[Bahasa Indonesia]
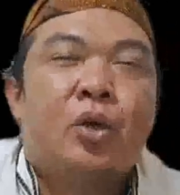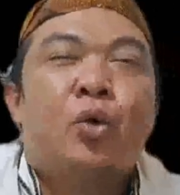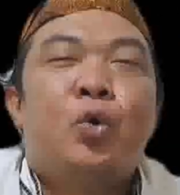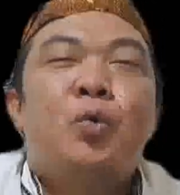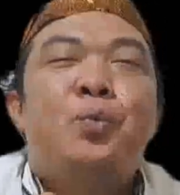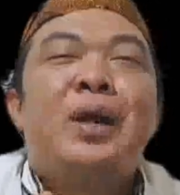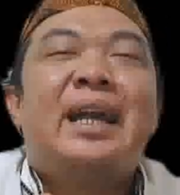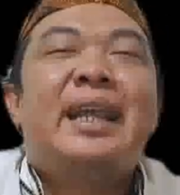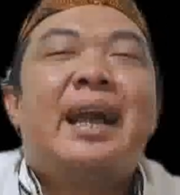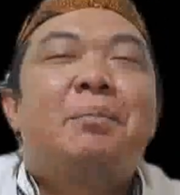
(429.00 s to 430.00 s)
Hubungan
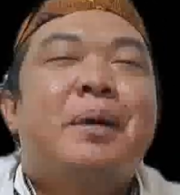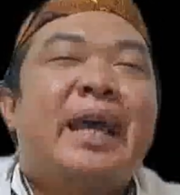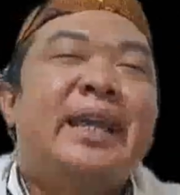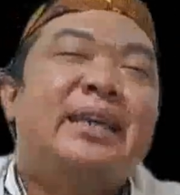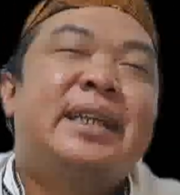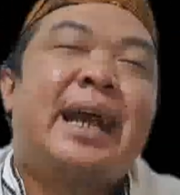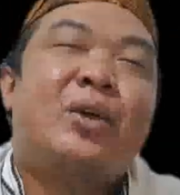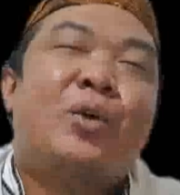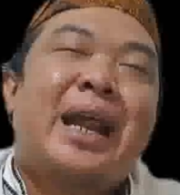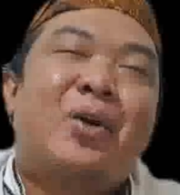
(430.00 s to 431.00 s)
yang baik dengan
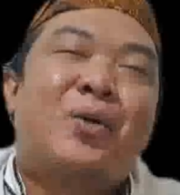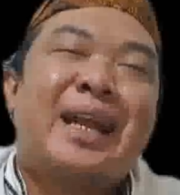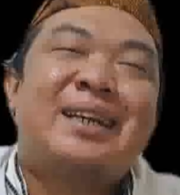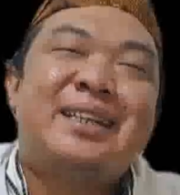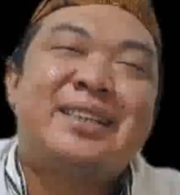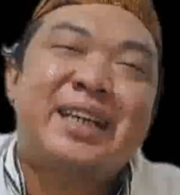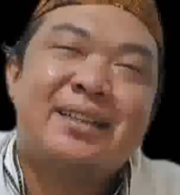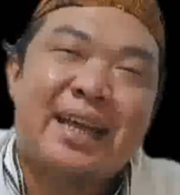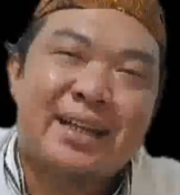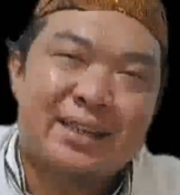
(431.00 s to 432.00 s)
orang-orang di
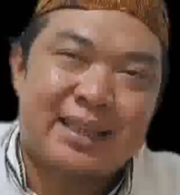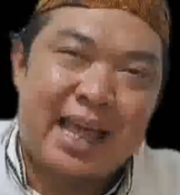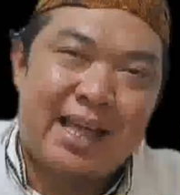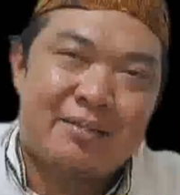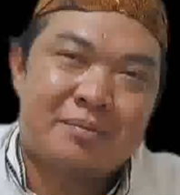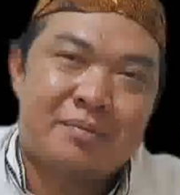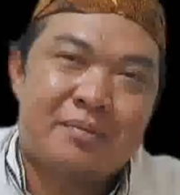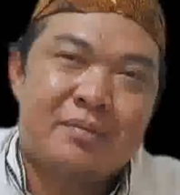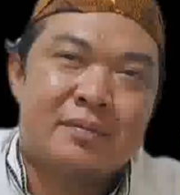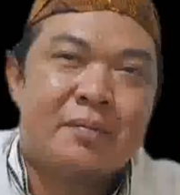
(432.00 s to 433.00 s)
sekitar kita
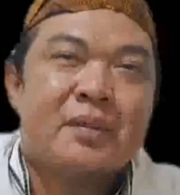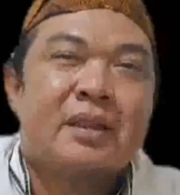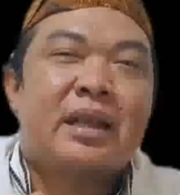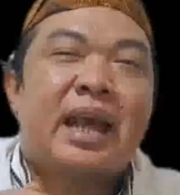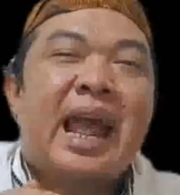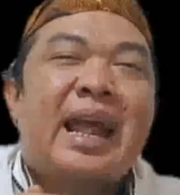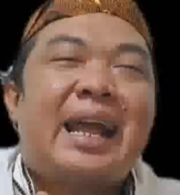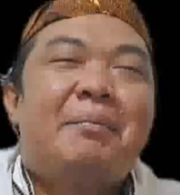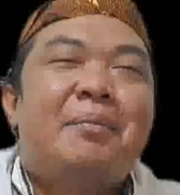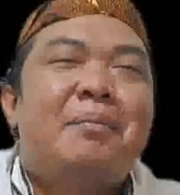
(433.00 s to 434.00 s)

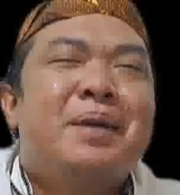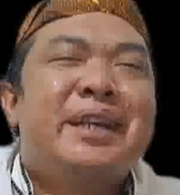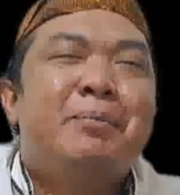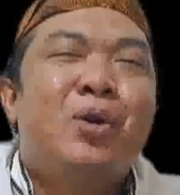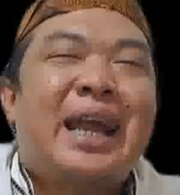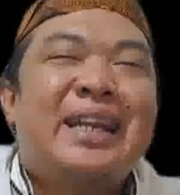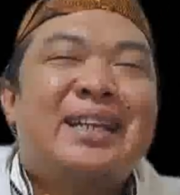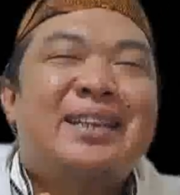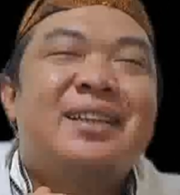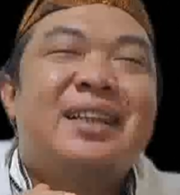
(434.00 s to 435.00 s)
akan menimbulkan
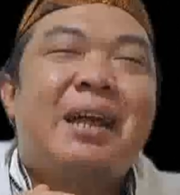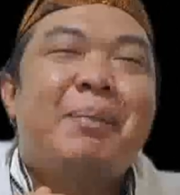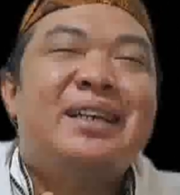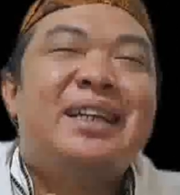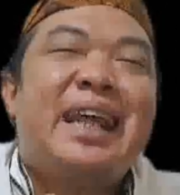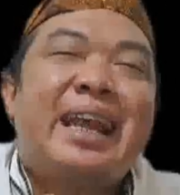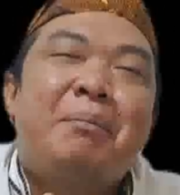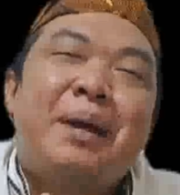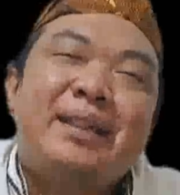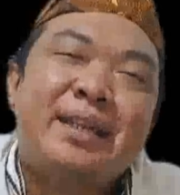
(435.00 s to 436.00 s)
ketentraman di dalam
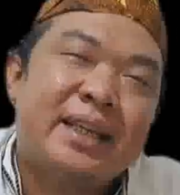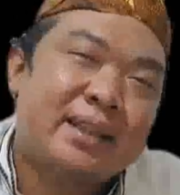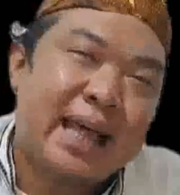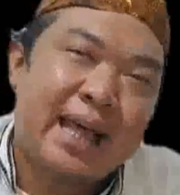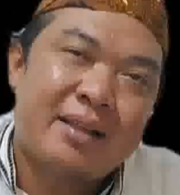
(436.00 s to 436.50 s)
batin kita.